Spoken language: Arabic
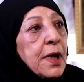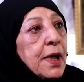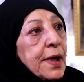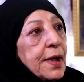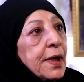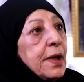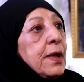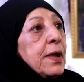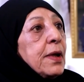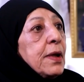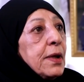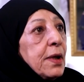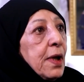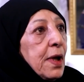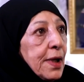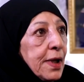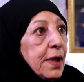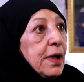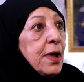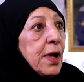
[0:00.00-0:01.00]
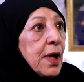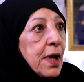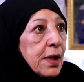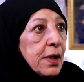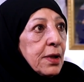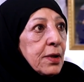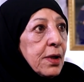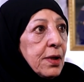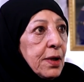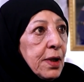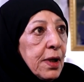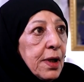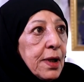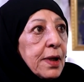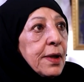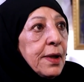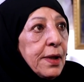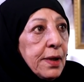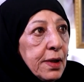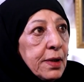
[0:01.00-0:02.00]
اخي اخي لا يضني
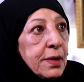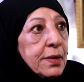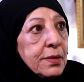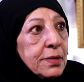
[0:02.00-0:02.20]
اخي